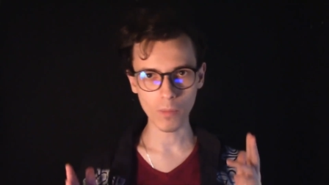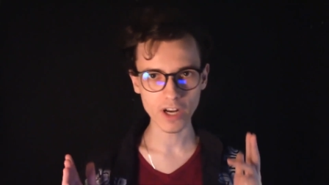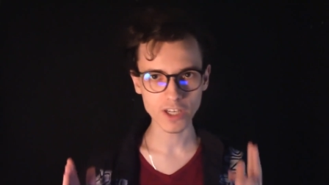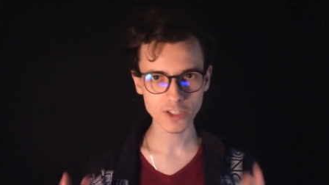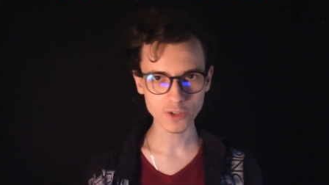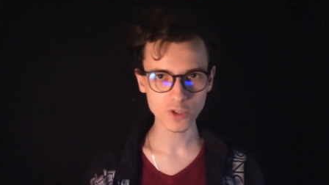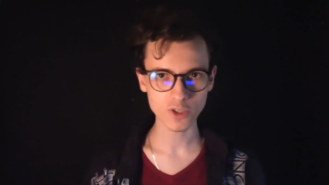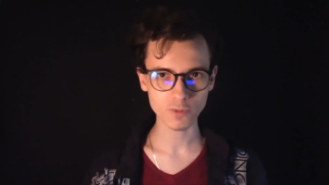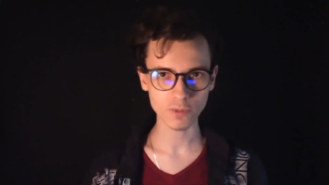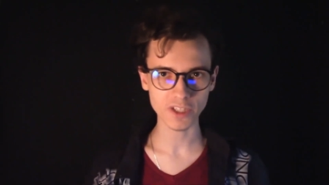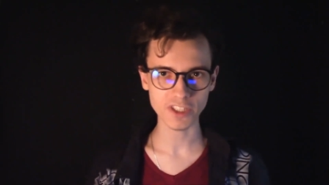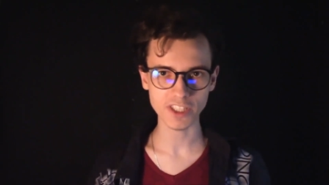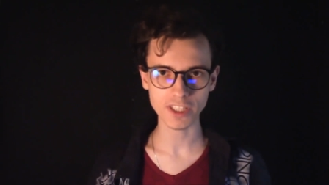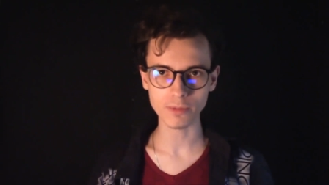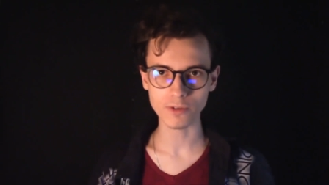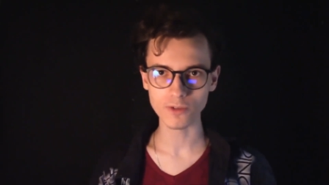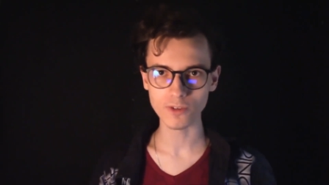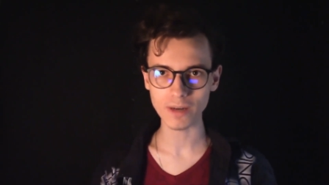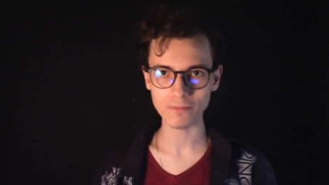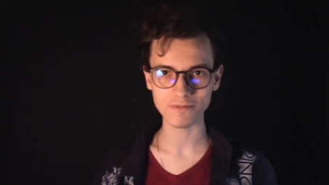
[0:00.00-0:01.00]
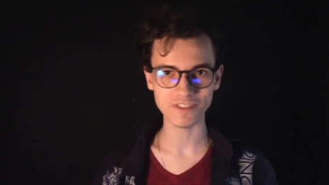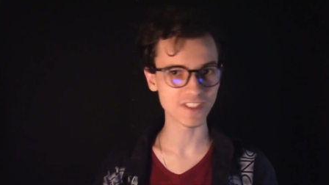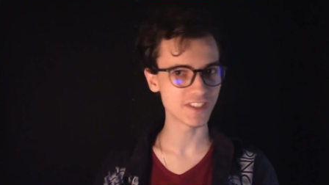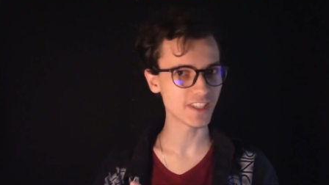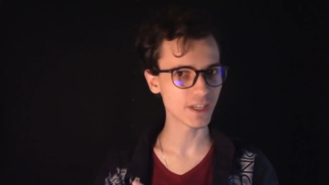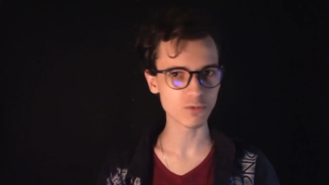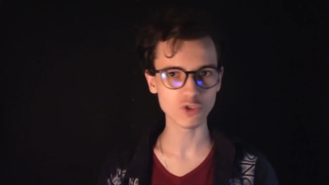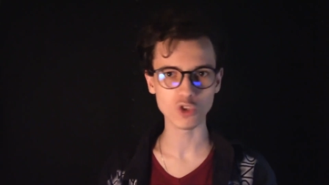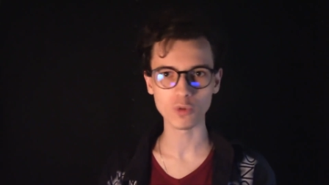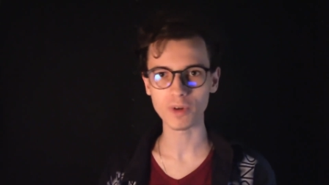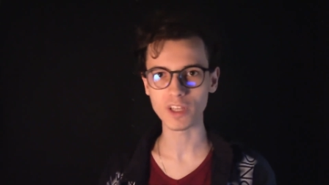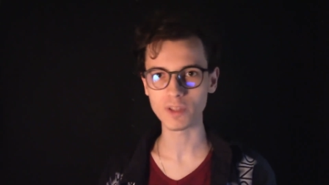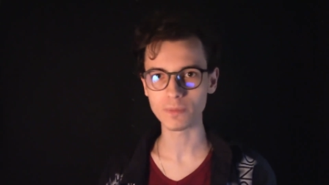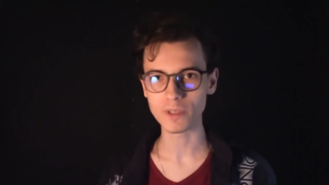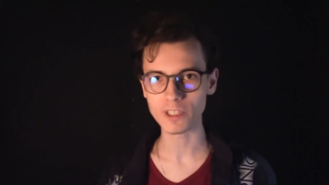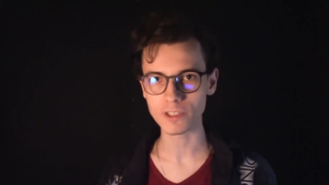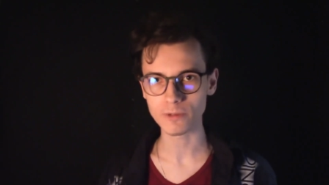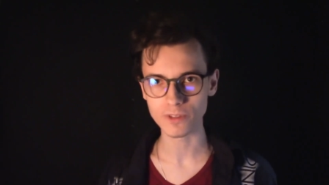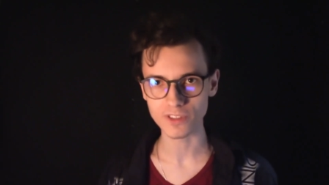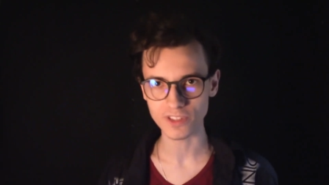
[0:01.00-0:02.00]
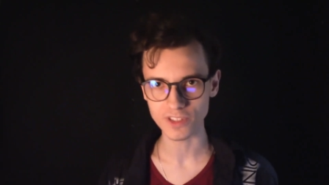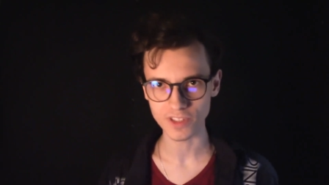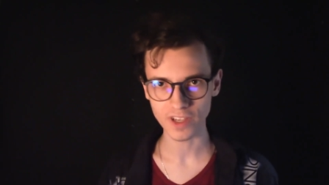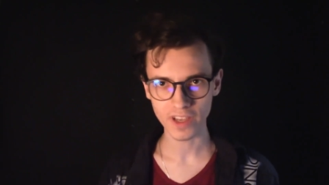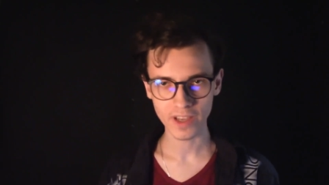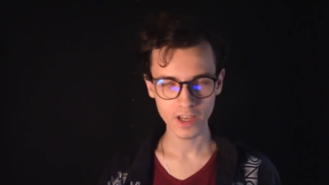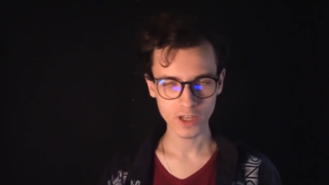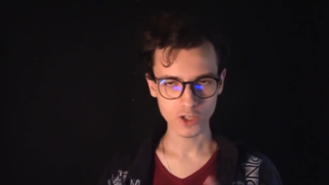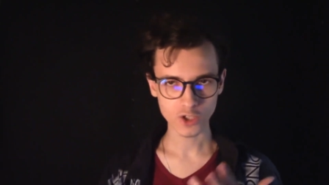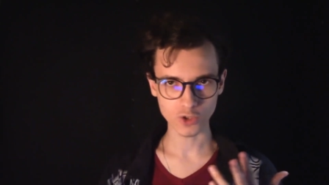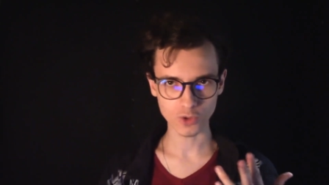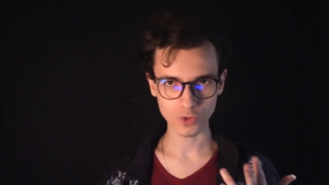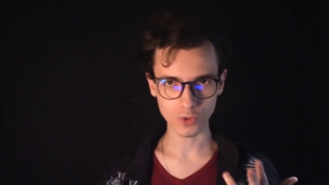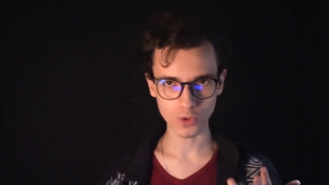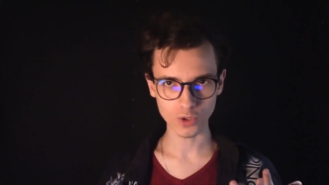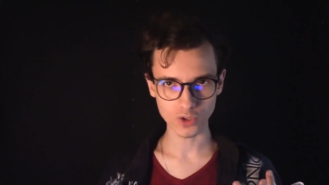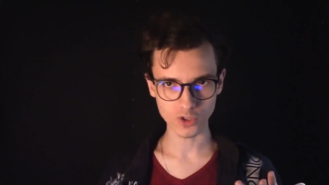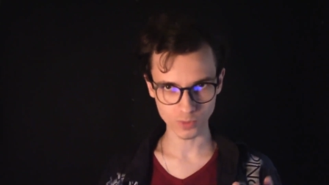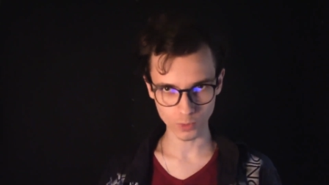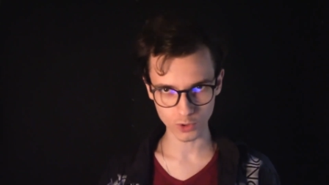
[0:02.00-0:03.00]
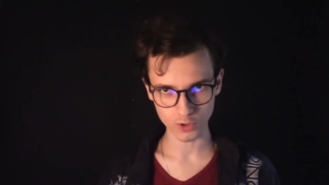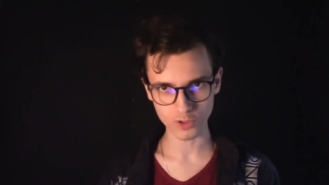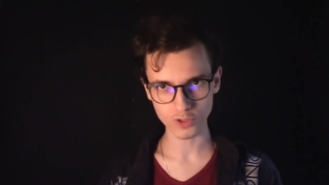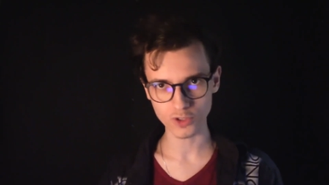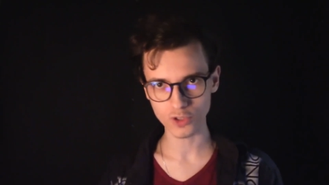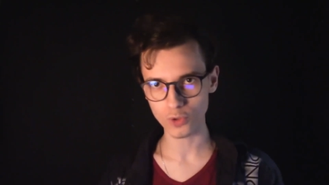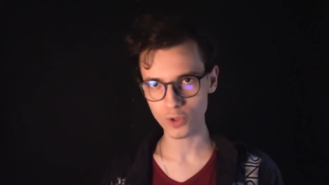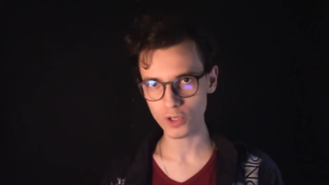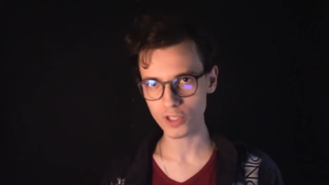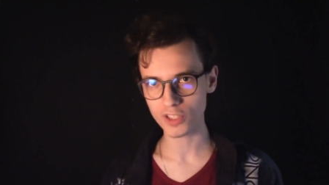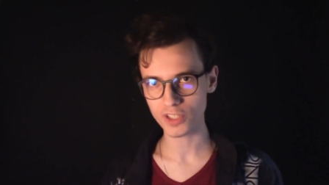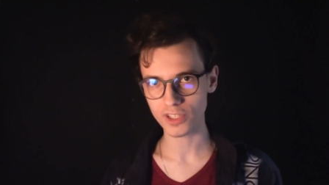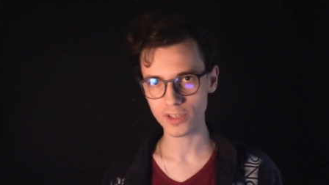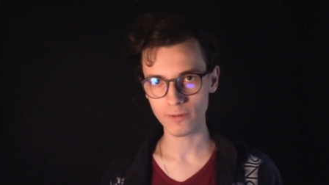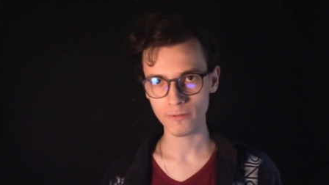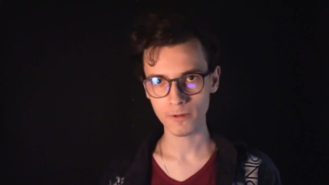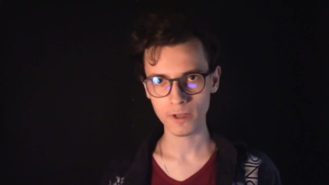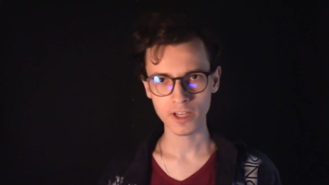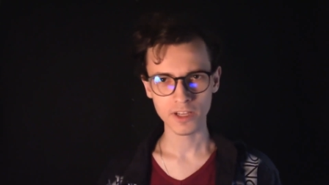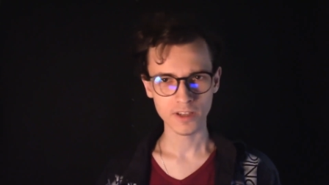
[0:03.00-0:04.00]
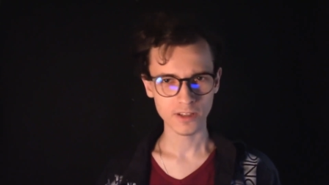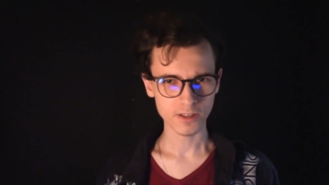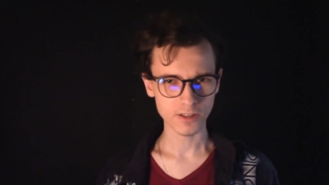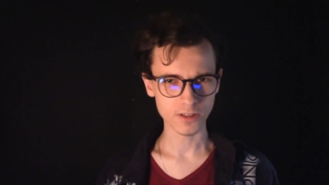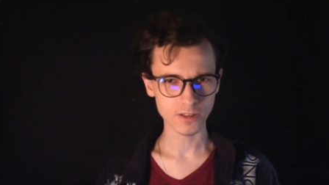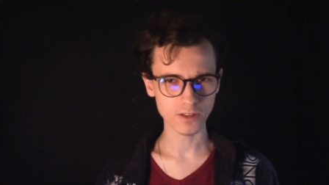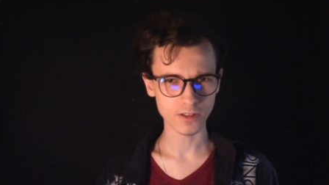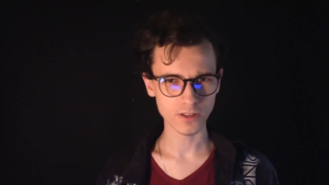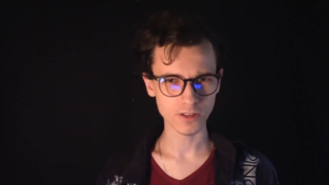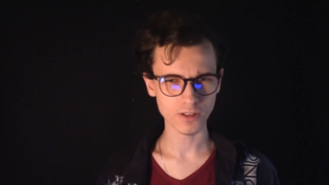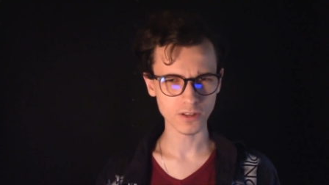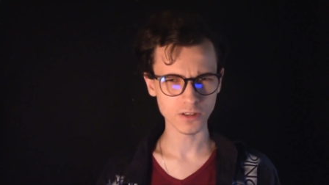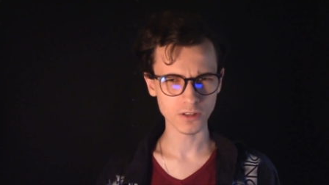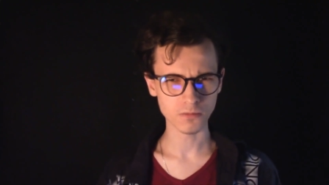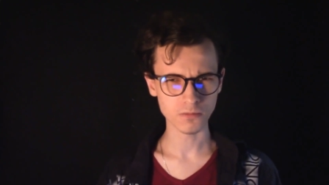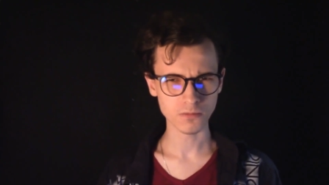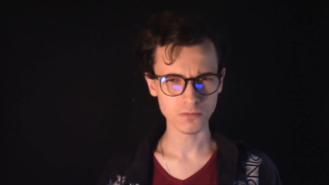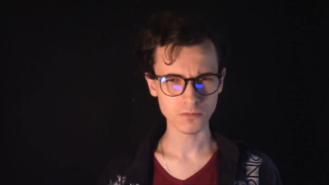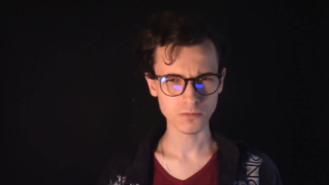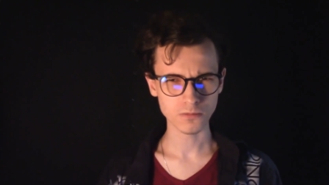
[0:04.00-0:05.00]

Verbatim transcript: Большое спасибо вам всем, что подписываетесь, что смотрите ролики, и